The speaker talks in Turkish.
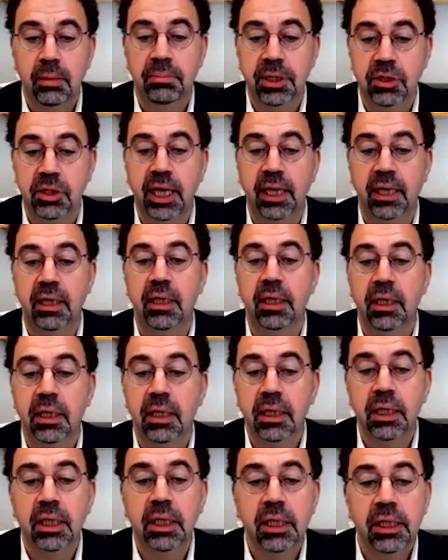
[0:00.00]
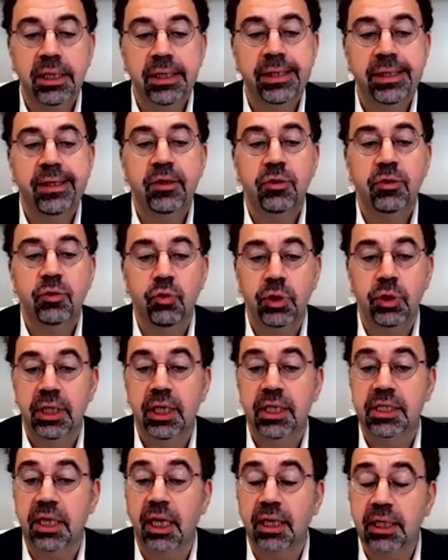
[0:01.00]
Bir tek
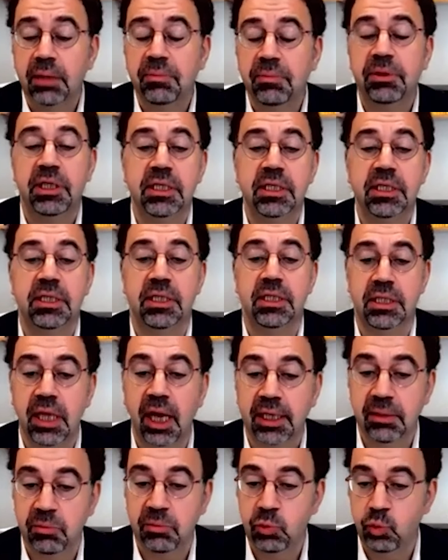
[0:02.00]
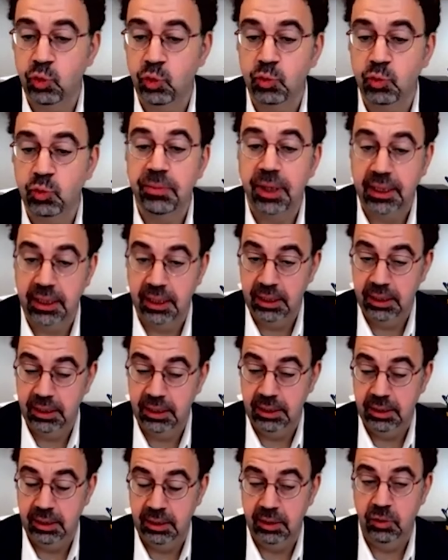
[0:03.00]
Türkiye sanki bir istisna gibi düşünmek
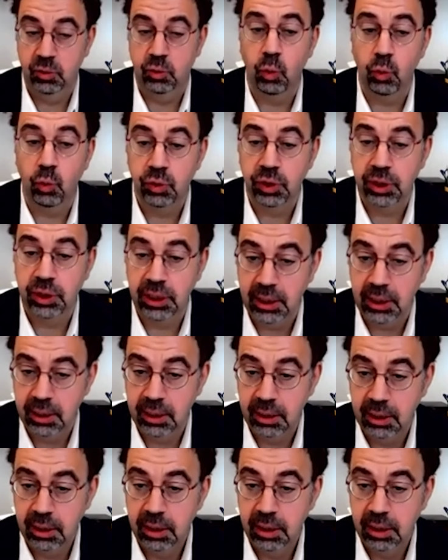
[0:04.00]
doğru değil.